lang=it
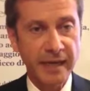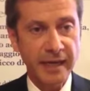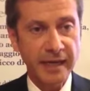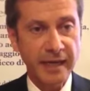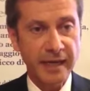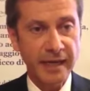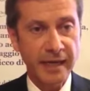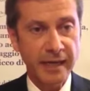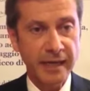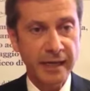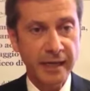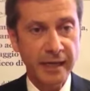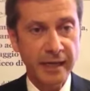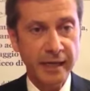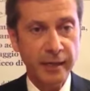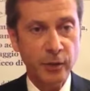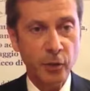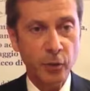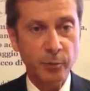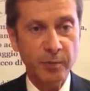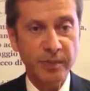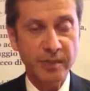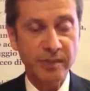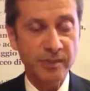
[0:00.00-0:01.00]
eh,
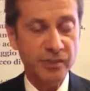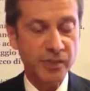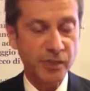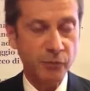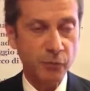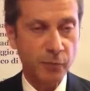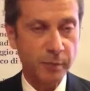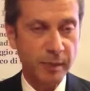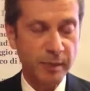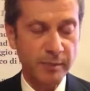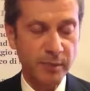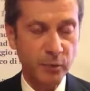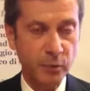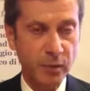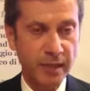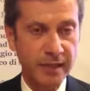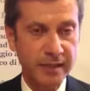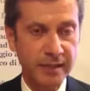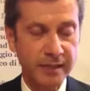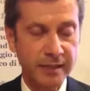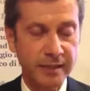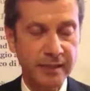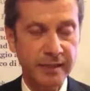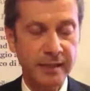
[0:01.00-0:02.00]
come dicevo prima
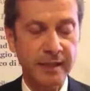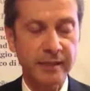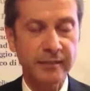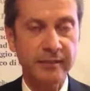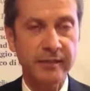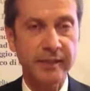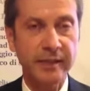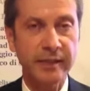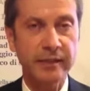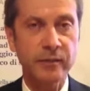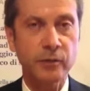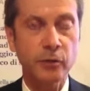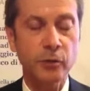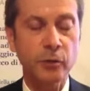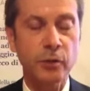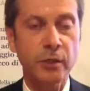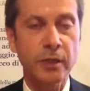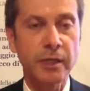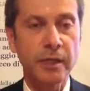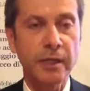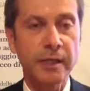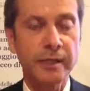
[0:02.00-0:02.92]
durante l'intervento,